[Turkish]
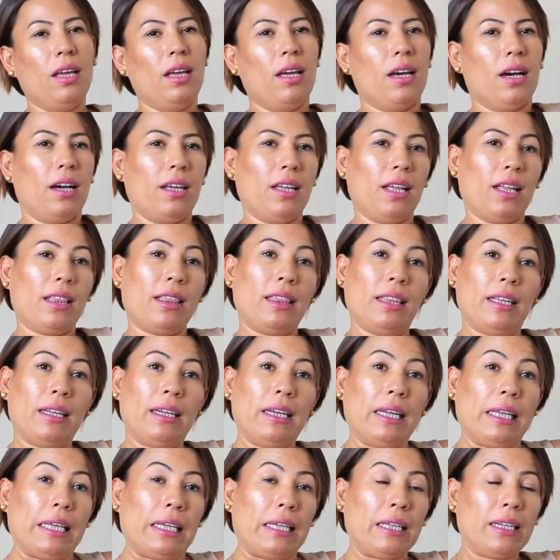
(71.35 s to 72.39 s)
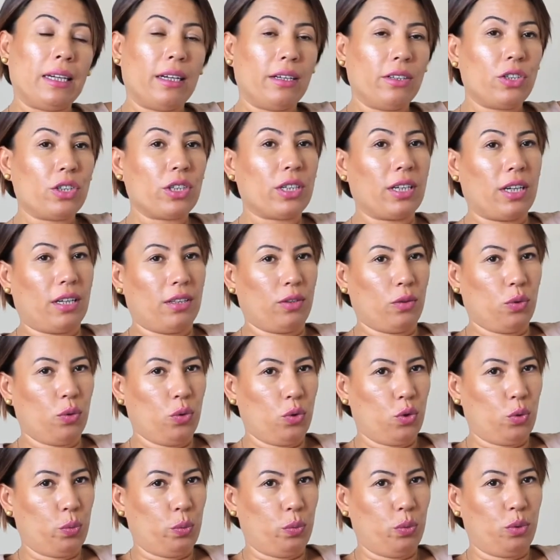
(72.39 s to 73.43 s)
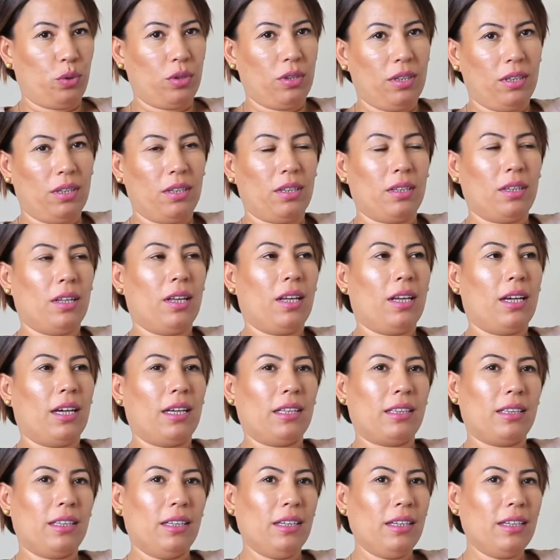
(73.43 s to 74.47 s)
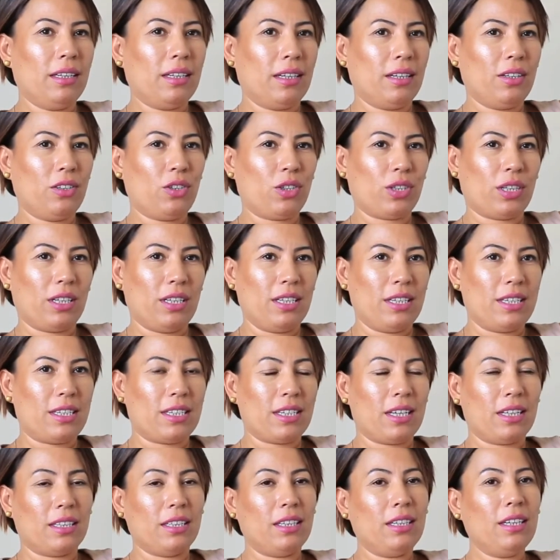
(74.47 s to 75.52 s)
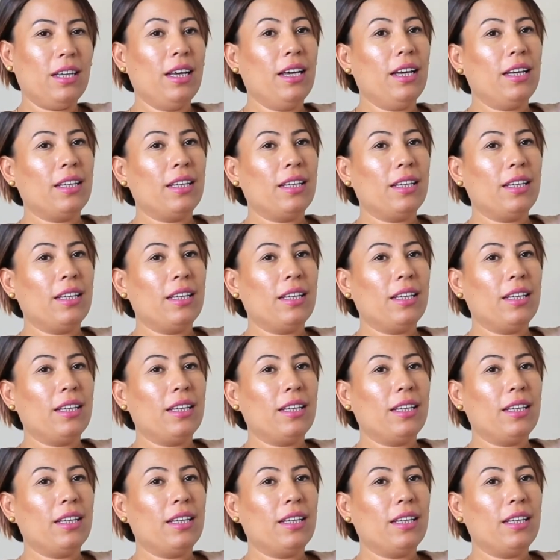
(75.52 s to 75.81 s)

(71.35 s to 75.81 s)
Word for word: hayatlarına giren çıkan koç burçlarının, hayatlarına giren çıkan insanların